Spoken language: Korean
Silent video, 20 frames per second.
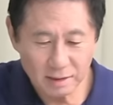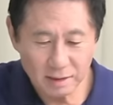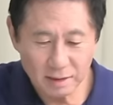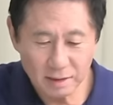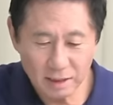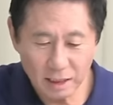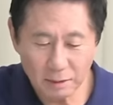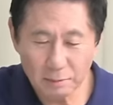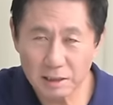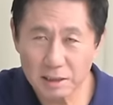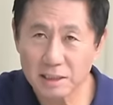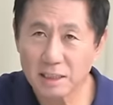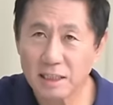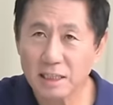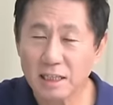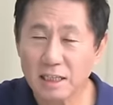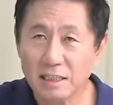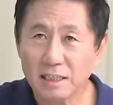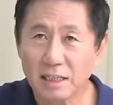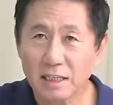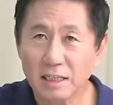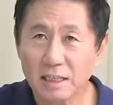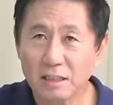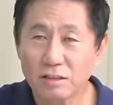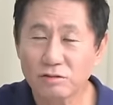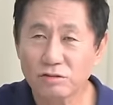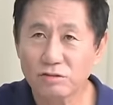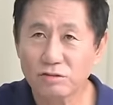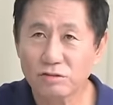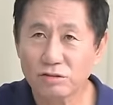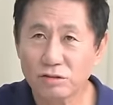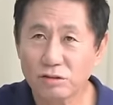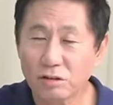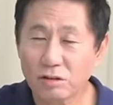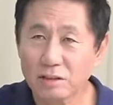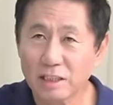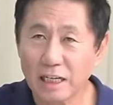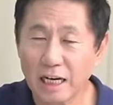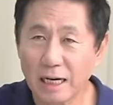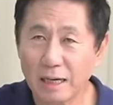아마 제 예상에는 추석
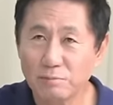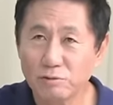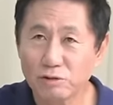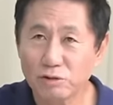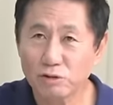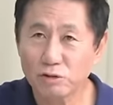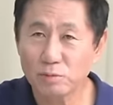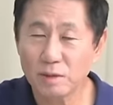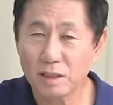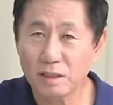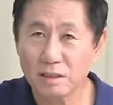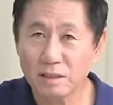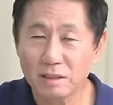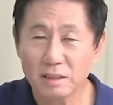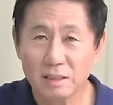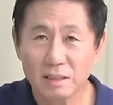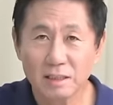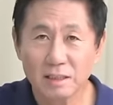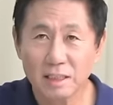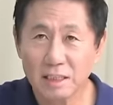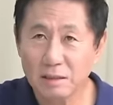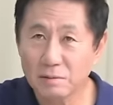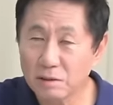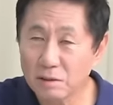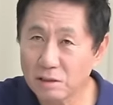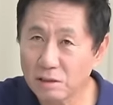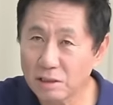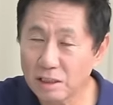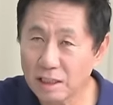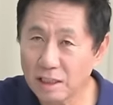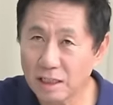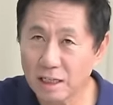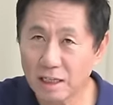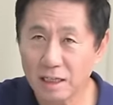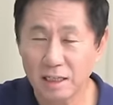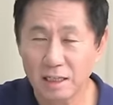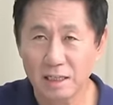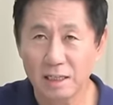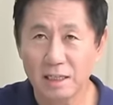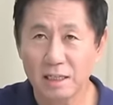다음 주쯤에는 김건희가
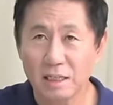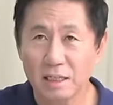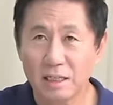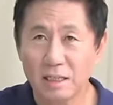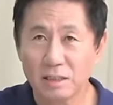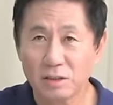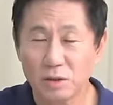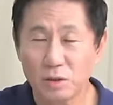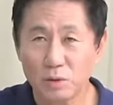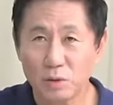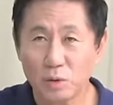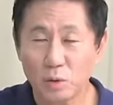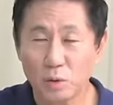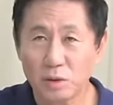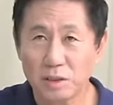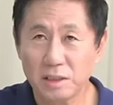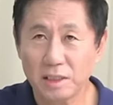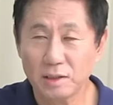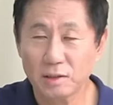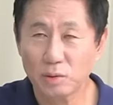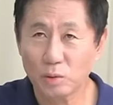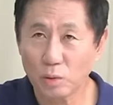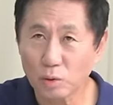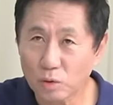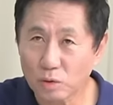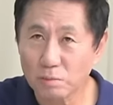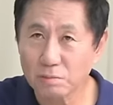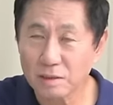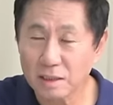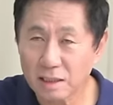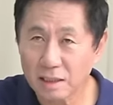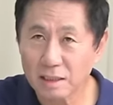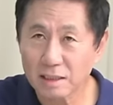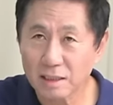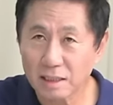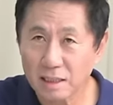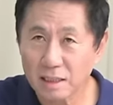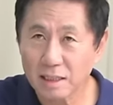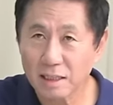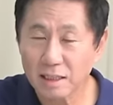전통시장 돌 겁니다. 네.
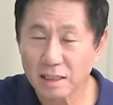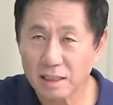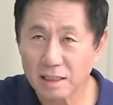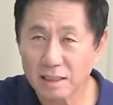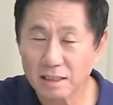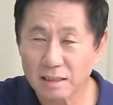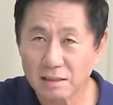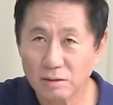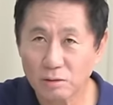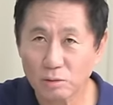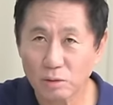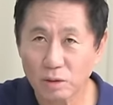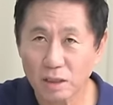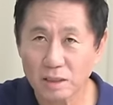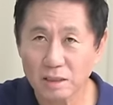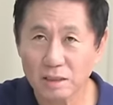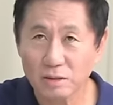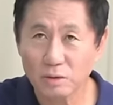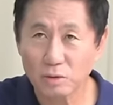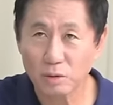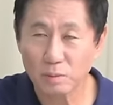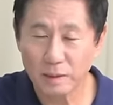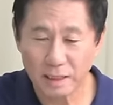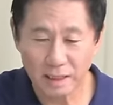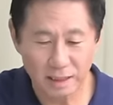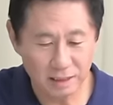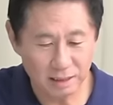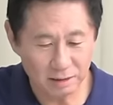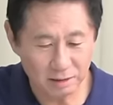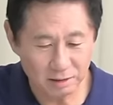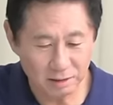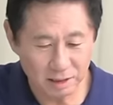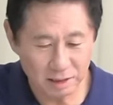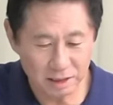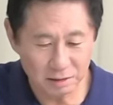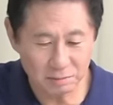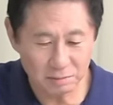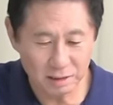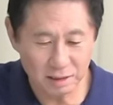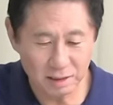그 꼬라지를 또 봐야 될 것
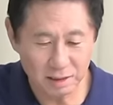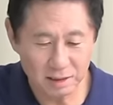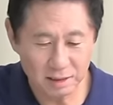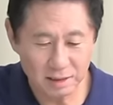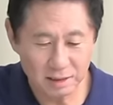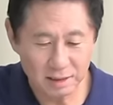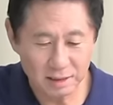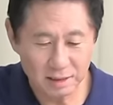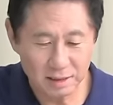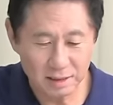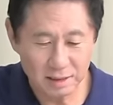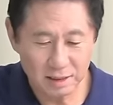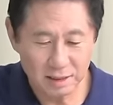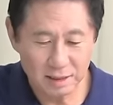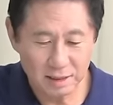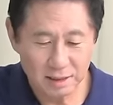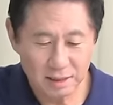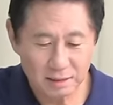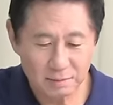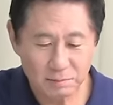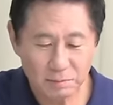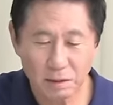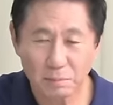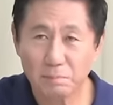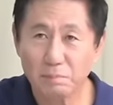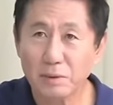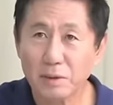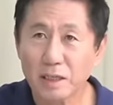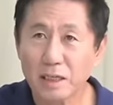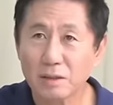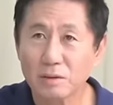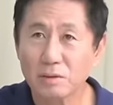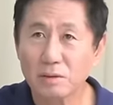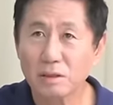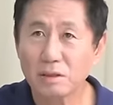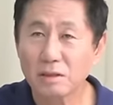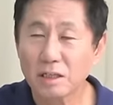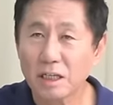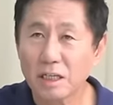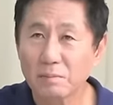같습니다. 뻔뻔해도
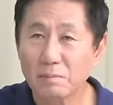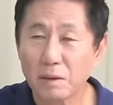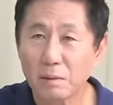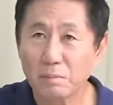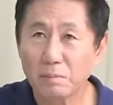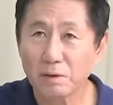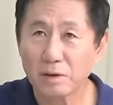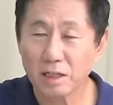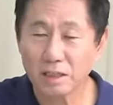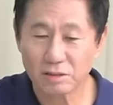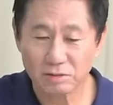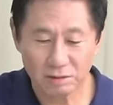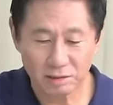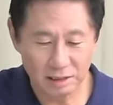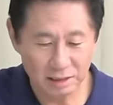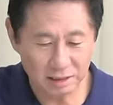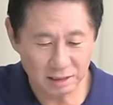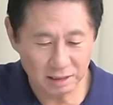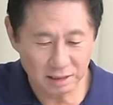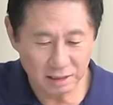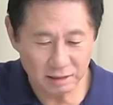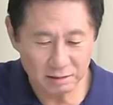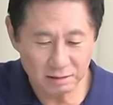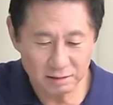이렇게 뻔뻔할 수가 있을까요?